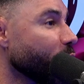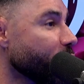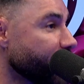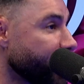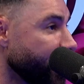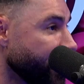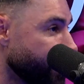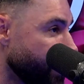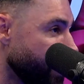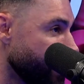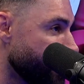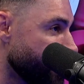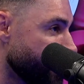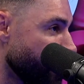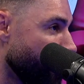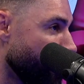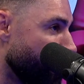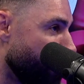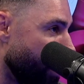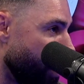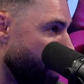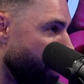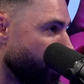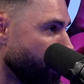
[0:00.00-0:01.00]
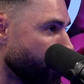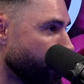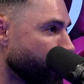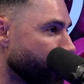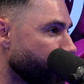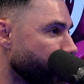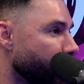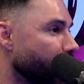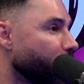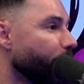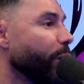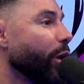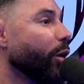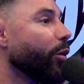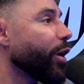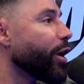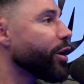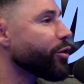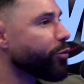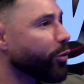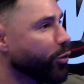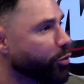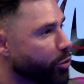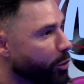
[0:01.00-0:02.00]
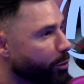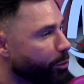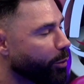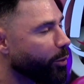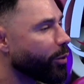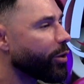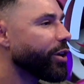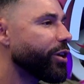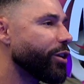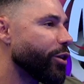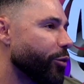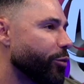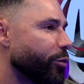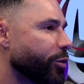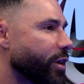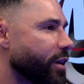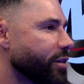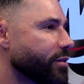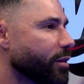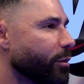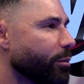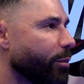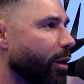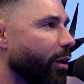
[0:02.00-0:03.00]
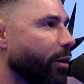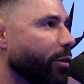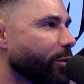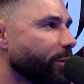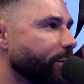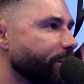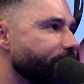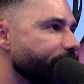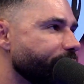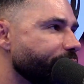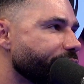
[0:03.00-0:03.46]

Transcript: eu é. gostei é. tanto de São Paulo que é. o meu ex voltou pro Rio e eu fiquei em São Paulo.